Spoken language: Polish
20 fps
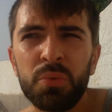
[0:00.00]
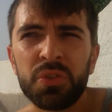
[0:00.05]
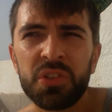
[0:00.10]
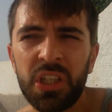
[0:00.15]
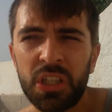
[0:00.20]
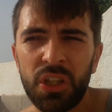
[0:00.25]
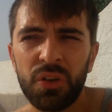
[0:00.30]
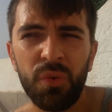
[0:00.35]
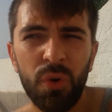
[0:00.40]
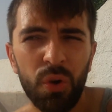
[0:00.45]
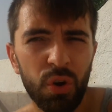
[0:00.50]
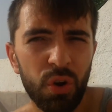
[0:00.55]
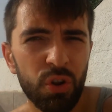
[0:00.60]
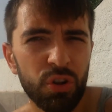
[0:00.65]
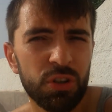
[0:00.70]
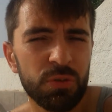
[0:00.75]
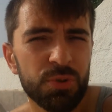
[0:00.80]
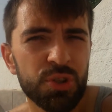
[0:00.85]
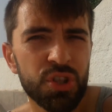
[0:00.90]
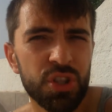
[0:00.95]

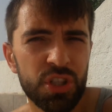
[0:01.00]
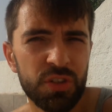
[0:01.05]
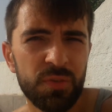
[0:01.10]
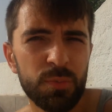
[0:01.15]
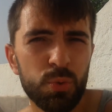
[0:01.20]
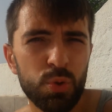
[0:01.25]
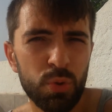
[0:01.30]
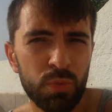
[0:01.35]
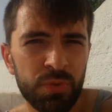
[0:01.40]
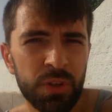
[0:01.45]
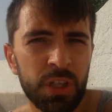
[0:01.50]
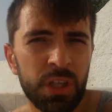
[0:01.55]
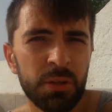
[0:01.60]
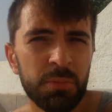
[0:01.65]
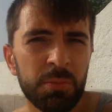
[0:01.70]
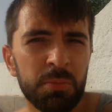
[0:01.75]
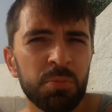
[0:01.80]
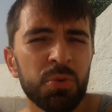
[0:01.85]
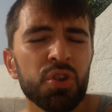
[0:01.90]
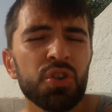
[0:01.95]
zadowolonym, szczęśliwym
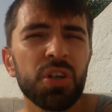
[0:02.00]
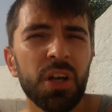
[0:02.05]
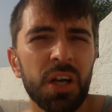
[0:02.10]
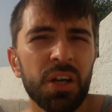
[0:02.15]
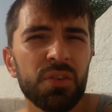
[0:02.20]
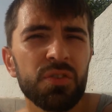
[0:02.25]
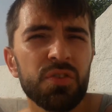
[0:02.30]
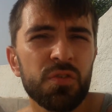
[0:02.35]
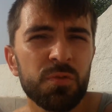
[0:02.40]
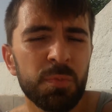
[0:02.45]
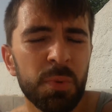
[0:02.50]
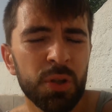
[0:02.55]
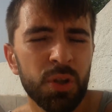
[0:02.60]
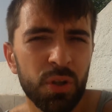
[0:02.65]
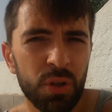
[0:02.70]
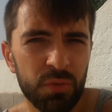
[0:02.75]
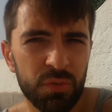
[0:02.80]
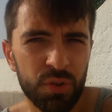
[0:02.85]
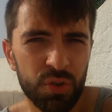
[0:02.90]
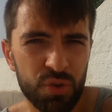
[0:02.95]
człowiekiem mieszkając w
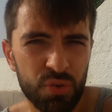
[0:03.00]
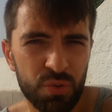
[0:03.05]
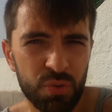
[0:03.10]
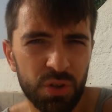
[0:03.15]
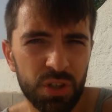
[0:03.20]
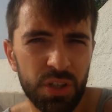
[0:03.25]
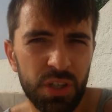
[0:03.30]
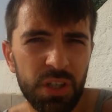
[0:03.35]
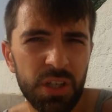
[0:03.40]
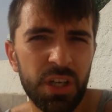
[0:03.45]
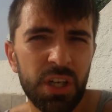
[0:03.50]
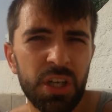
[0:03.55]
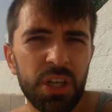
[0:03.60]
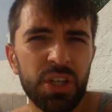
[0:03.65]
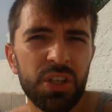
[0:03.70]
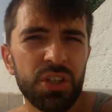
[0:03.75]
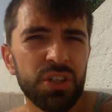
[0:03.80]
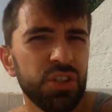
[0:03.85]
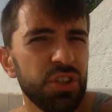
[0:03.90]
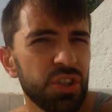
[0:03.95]
betonowej dżungli,
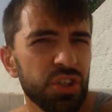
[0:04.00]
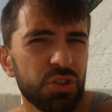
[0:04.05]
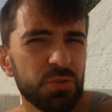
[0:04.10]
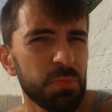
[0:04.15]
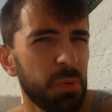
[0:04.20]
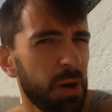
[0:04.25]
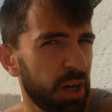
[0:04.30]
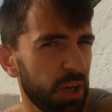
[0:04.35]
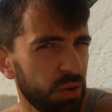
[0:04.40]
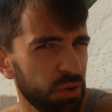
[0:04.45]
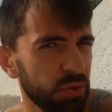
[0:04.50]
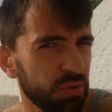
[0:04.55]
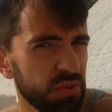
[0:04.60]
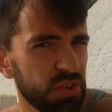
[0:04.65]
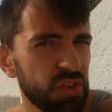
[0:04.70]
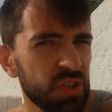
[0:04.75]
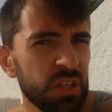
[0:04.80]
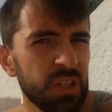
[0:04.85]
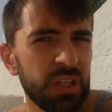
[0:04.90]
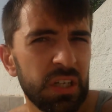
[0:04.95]
niż
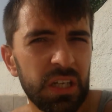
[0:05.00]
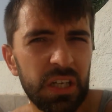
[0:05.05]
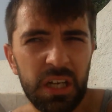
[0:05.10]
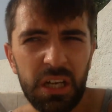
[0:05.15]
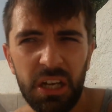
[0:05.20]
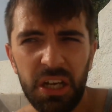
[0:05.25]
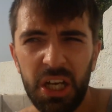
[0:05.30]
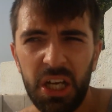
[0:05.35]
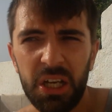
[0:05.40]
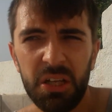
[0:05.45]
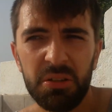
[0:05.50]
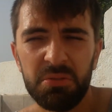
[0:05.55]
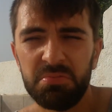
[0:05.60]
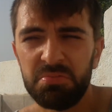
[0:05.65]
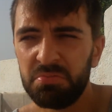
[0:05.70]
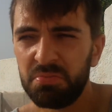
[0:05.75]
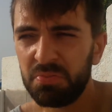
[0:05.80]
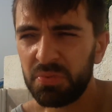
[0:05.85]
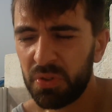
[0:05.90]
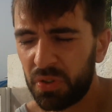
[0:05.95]
mając e,
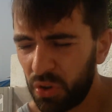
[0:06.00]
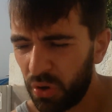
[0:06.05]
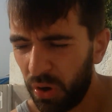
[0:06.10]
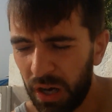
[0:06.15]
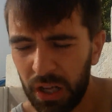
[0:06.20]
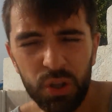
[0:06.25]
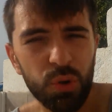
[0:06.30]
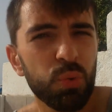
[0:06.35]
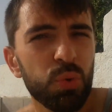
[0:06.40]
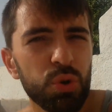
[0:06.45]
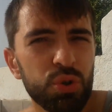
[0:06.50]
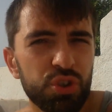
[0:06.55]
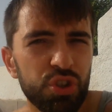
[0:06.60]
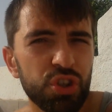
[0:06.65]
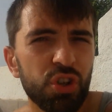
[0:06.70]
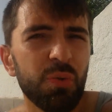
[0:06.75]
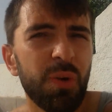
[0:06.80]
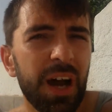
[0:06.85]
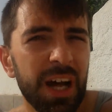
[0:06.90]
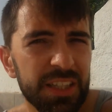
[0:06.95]
z kochaną
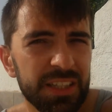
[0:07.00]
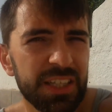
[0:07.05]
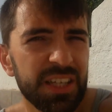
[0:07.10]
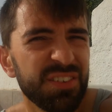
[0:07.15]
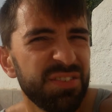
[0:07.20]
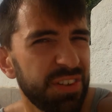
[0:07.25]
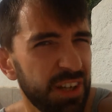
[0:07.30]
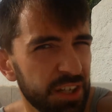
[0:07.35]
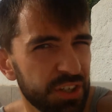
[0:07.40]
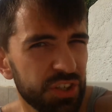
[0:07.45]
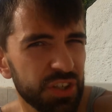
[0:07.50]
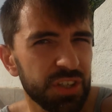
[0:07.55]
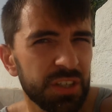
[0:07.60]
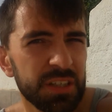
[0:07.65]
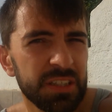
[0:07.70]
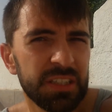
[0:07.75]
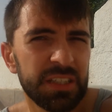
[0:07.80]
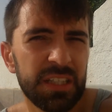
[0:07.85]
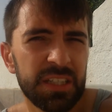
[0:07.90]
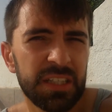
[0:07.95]
rodziną chatkę w lesie.
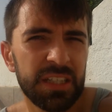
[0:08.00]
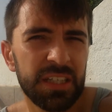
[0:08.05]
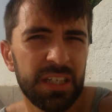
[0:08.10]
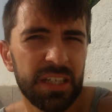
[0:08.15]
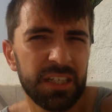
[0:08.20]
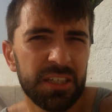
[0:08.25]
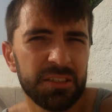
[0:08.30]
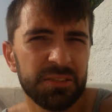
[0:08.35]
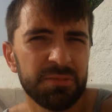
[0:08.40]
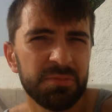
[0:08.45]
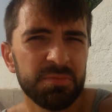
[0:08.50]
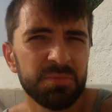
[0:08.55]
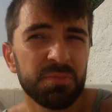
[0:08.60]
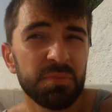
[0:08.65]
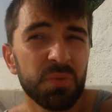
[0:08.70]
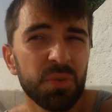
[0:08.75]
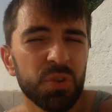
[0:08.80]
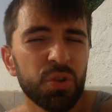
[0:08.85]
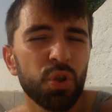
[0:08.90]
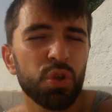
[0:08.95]
E,
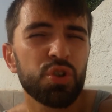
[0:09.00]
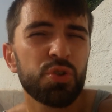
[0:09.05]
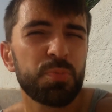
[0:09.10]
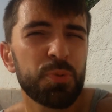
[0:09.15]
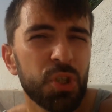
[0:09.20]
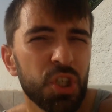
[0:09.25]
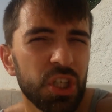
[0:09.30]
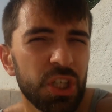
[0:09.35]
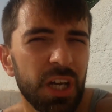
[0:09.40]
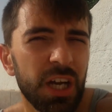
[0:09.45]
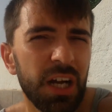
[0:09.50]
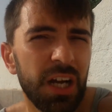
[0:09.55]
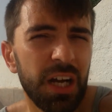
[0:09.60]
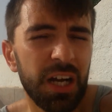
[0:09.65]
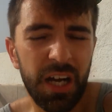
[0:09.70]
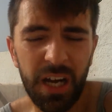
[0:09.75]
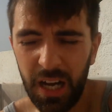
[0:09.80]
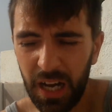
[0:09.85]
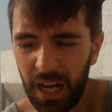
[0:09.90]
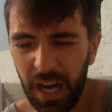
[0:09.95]
to sprzyja
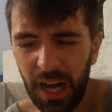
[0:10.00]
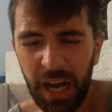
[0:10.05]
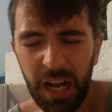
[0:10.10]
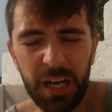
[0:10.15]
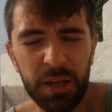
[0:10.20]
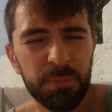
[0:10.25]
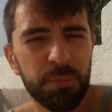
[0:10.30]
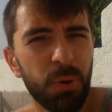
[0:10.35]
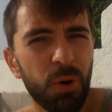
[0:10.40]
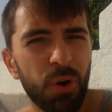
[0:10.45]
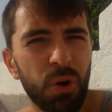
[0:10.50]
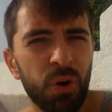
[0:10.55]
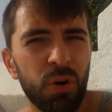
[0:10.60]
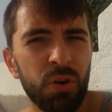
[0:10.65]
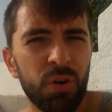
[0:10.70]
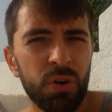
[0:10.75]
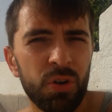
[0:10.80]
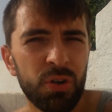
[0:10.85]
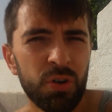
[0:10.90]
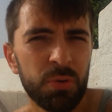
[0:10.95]
albo
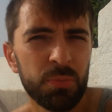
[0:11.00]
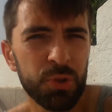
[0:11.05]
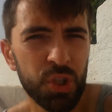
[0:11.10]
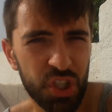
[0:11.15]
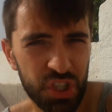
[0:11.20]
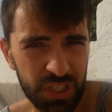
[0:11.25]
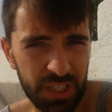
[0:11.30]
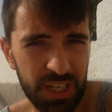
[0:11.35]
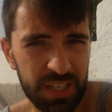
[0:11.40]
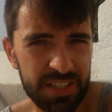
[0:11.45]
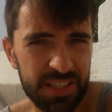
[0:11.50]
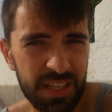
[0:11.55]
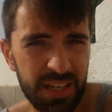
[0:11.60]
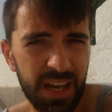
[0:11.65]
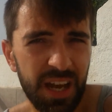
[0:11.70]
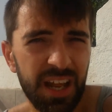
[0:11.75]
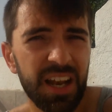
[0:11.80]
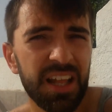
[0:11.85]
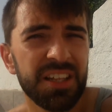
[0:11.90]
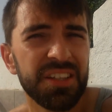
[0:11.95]
przeszkadza,
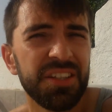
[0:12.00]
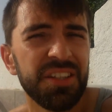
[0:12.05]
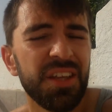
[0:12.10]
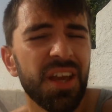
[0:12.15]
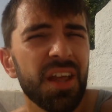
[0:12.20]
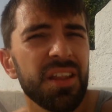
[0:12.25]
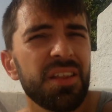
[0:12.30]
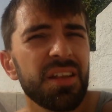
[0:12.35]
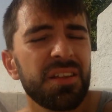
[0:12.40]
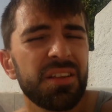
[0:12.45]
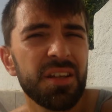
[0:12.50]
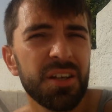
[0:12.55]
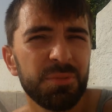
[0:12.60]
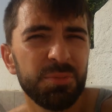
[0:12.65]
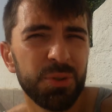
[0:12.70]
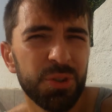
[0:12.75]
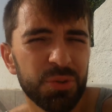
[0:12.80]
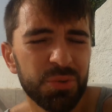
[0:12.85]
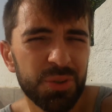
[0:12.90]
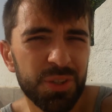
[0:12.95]
ale nie
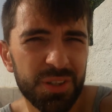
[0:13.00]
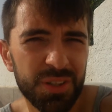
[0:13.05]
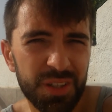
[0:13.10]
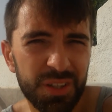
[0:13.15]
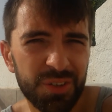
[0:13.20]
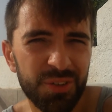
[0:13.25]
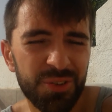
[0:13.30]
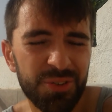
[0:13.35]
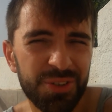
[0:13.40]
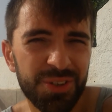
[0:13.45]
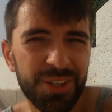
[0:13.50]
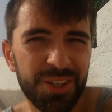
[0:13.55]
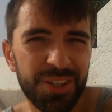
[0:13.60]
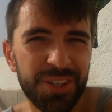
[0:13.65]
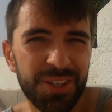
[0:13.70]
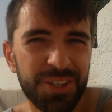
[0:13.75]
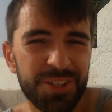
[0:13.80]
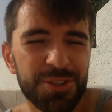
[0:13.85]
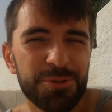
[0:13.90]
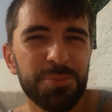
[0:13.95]
determinuje tego,
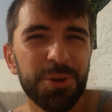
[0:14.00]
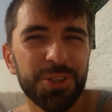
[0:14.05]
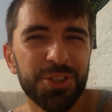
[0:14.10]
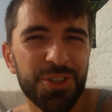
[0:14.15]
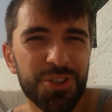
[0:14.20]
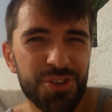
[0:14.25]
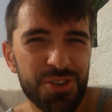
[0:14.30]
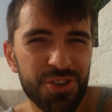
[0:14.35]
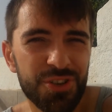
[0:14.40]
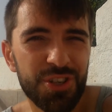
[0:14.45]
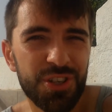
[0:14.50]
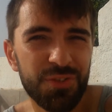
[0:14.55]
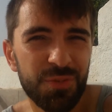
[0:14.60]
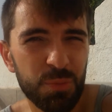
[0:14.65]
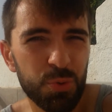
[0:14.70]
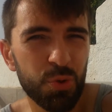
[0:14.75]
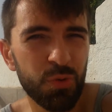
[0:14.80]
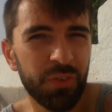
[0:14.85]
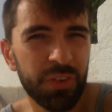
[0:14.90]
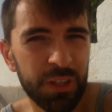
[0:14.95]
czy będziesz
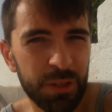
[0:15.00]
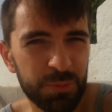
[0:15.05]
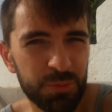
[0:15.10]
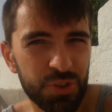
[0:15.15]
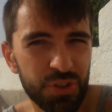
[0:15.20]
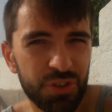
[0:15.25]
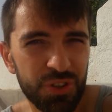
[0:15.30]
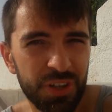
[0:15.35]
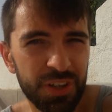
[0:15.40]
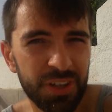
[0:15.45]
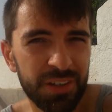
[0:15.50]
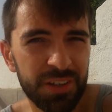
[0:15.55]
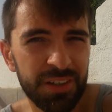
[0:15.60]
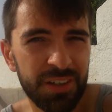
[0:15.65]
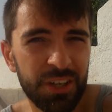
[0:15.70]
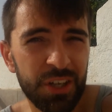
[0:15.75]
szczęśliwym człowiekiem, czy nie